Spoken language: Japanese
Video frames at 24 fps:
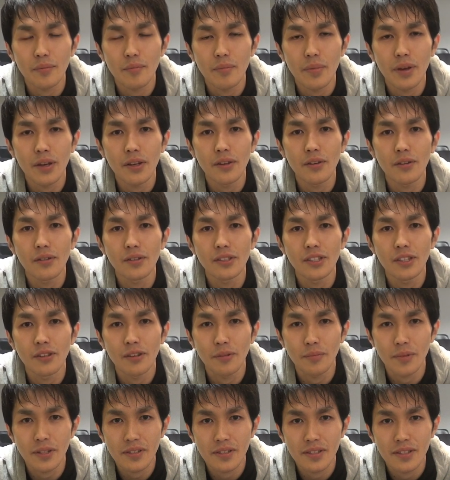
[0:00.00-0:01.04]
勉強しており
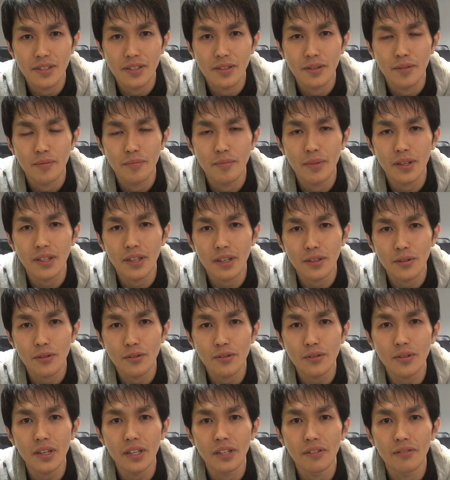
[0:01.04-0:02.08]
ますまた図
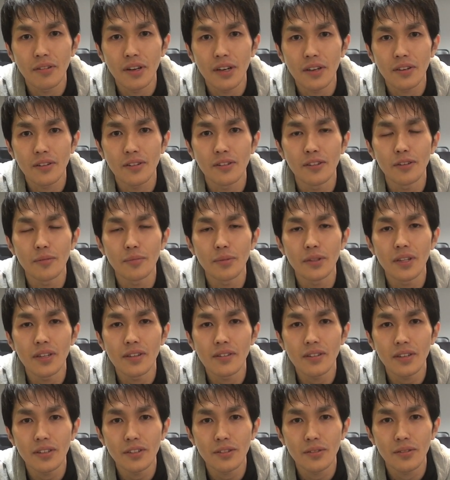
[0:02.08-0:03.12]
書館には
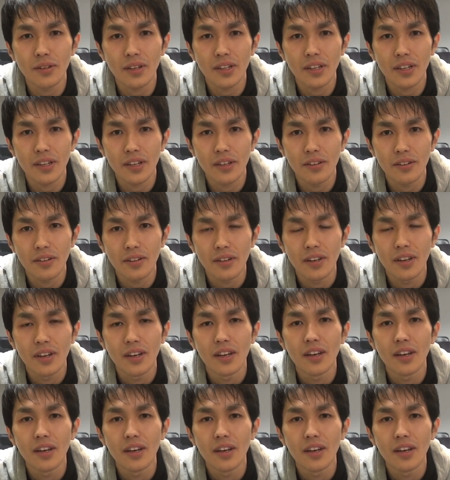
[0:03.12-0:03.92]
グループディスカッションができる